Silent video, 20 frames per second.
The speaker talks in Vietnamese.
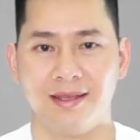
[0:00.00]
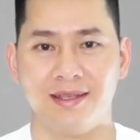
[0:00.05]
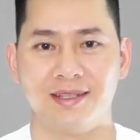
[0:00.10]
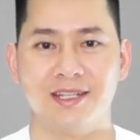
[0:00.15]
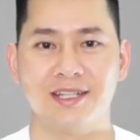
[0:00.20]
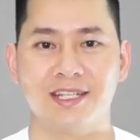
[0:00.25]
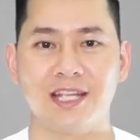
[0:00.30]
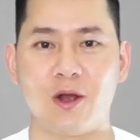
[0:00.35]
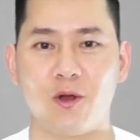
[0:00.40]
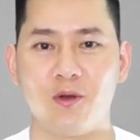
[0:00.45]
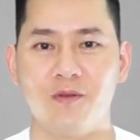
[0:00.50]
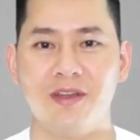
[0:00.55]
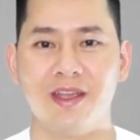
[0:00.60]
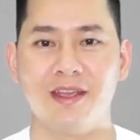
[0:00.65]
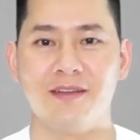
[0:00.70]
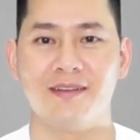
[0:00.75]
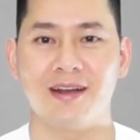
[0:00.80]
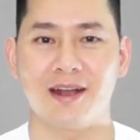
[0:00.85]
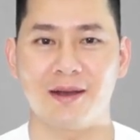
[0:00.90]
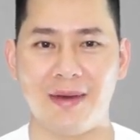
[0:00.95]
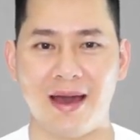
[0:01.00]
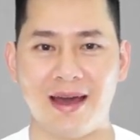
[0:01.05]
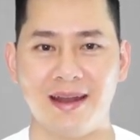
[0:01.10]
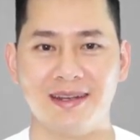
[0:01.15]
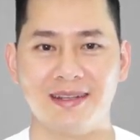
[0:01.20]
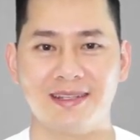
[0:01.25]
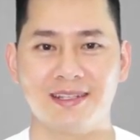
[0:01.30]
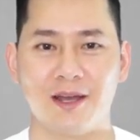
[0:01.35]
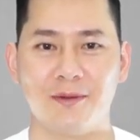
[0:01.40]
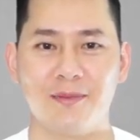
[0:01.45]
Xin chào quý vị và các bạn,
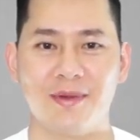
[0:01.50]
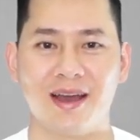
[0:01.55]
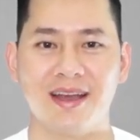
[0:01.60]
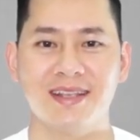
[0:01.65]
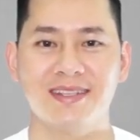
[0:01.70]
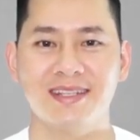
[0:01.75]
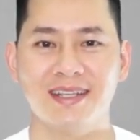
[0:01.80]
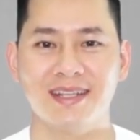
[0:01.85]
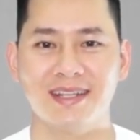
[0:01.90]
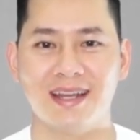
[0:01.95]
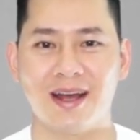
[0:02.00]
chào mừng anh chị